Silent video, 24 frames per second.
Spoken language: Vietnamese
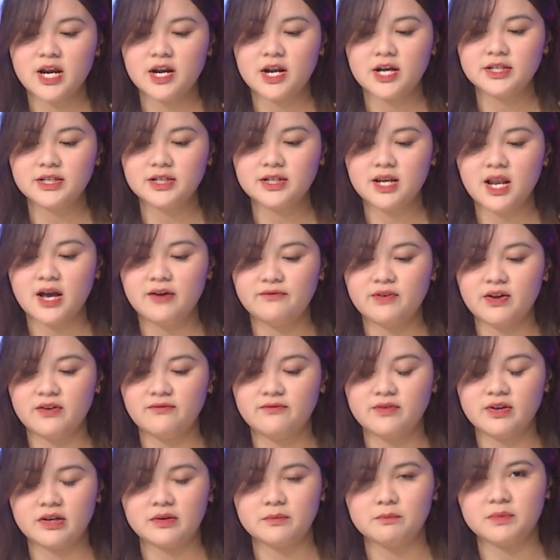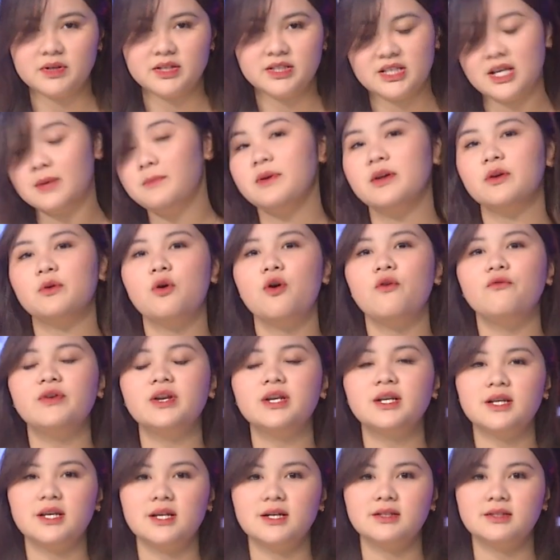Đó chính là về việc mình sẽ bị Covid
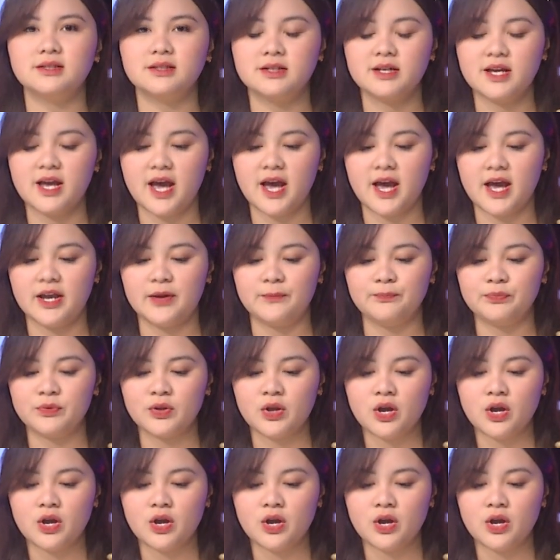lần thứ hai.